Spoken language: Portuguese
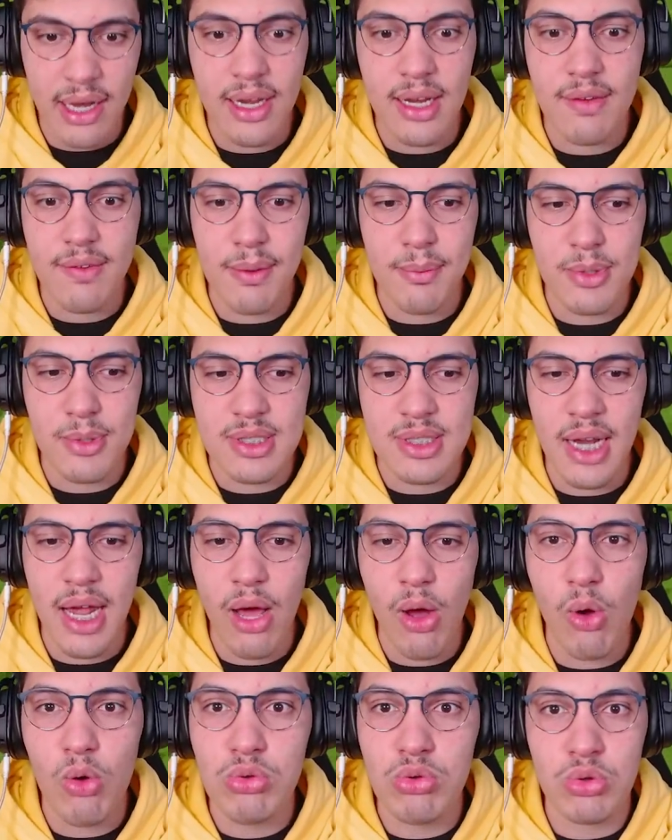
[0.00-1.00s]
que ele vai
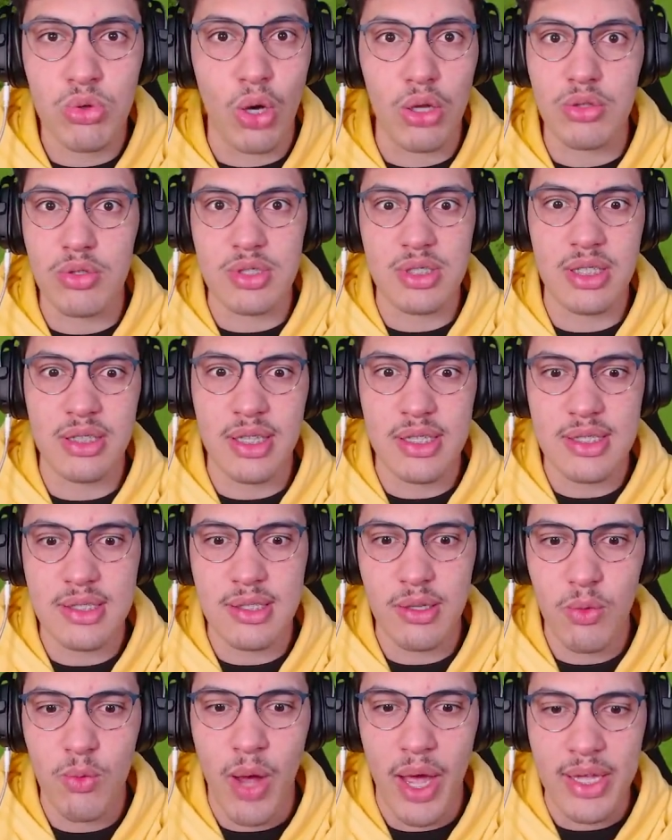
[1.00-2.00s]
mostrar ou todos os itens
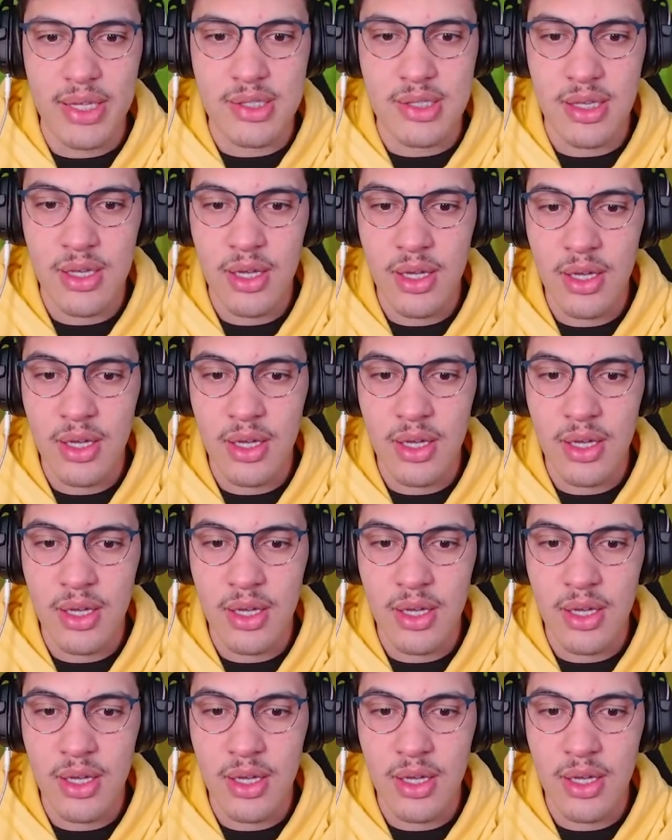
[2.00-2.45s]
são iguais?